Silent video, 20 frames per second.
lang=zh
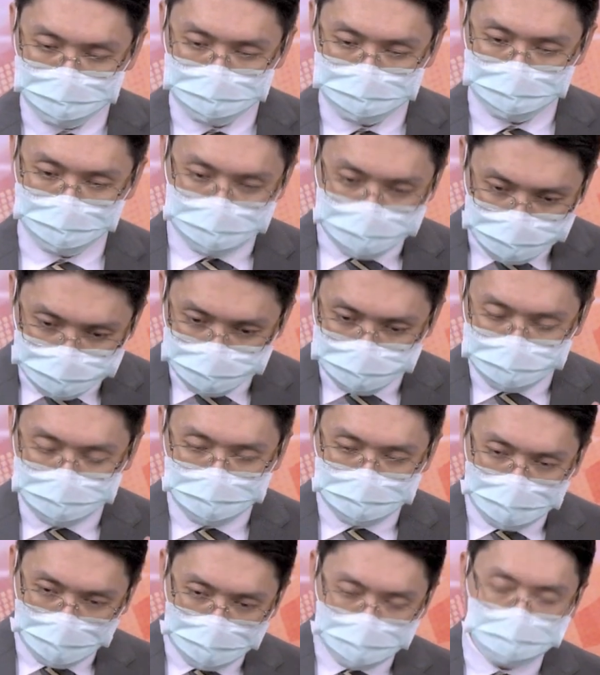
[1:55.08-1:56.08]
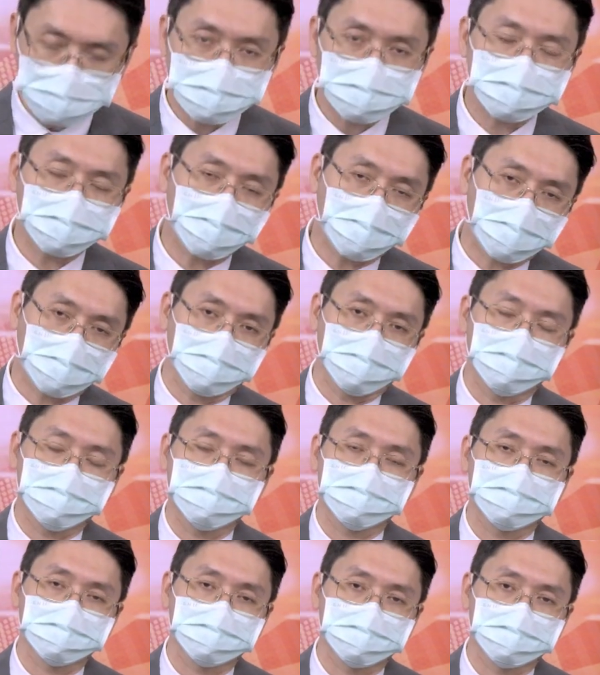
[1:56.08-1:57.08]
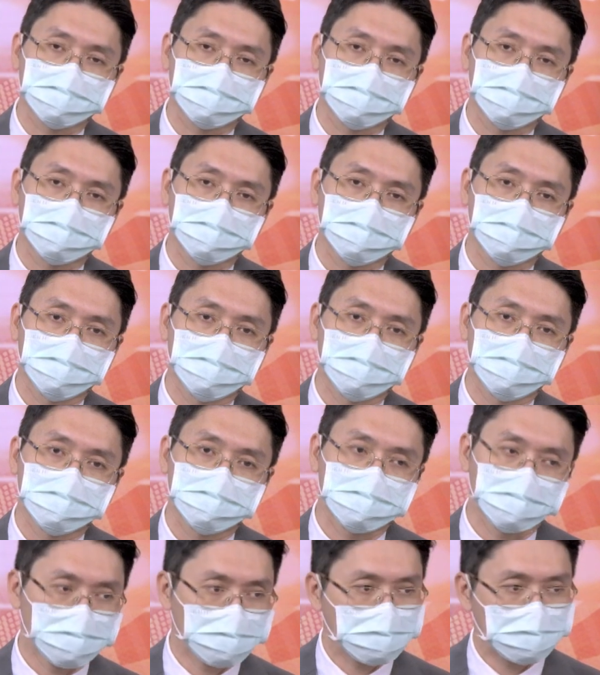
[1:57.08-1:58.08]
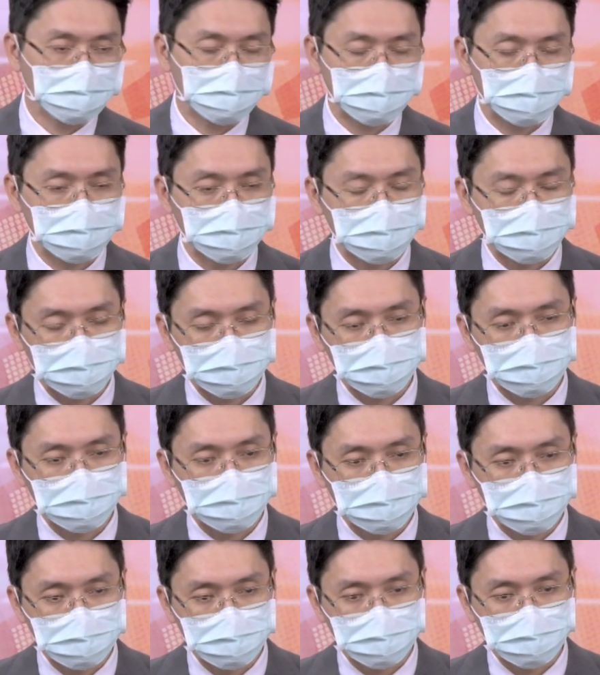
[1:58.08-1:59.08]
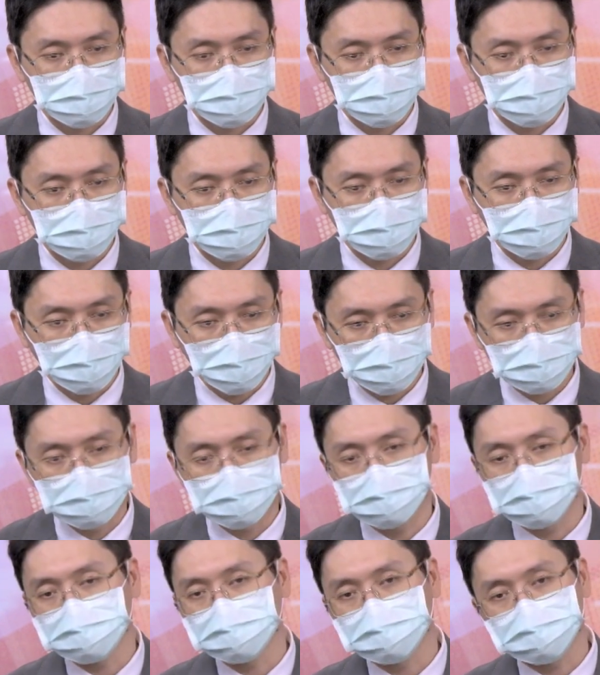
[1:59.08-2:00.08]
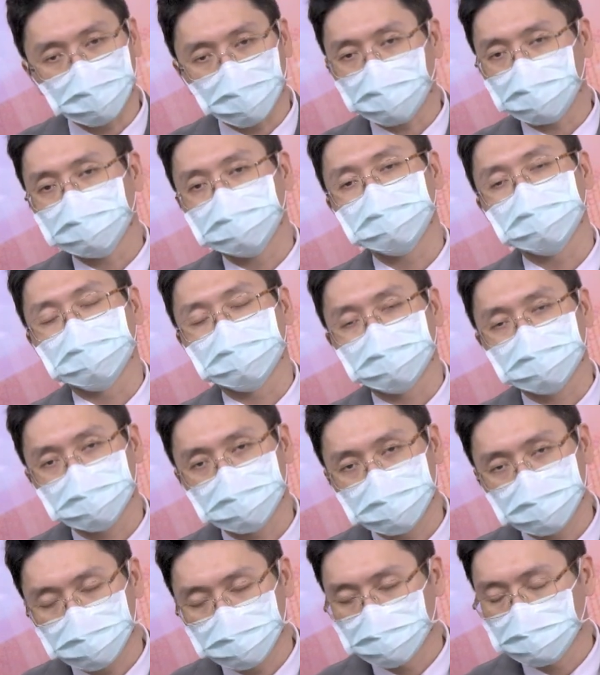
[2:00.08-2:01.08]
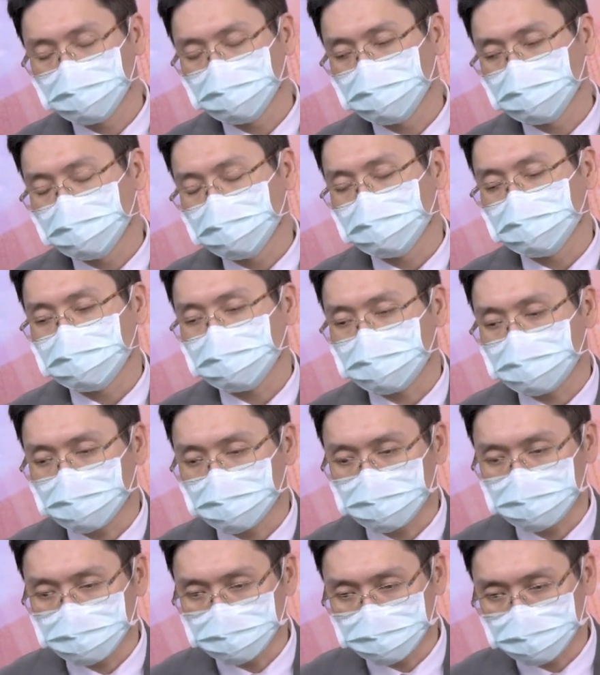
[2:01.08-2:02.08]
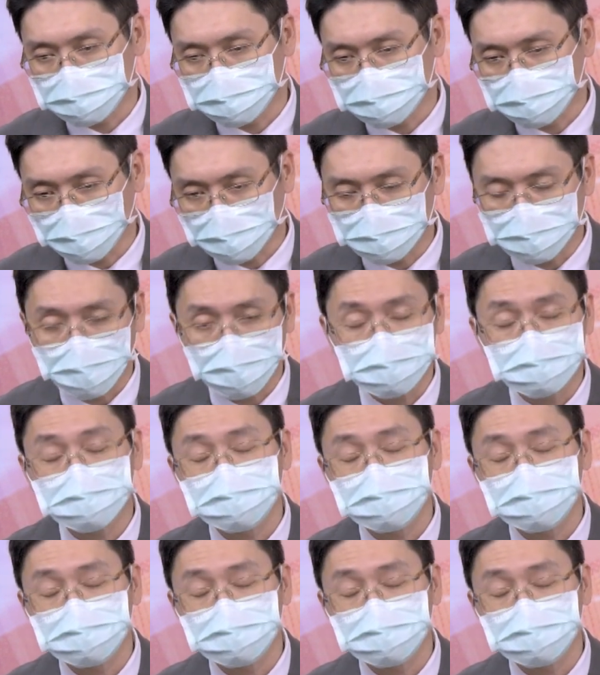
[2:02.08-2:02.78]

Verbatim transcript: 但除了台电之外，今天其实 IE 设计倒一片，什么 Drive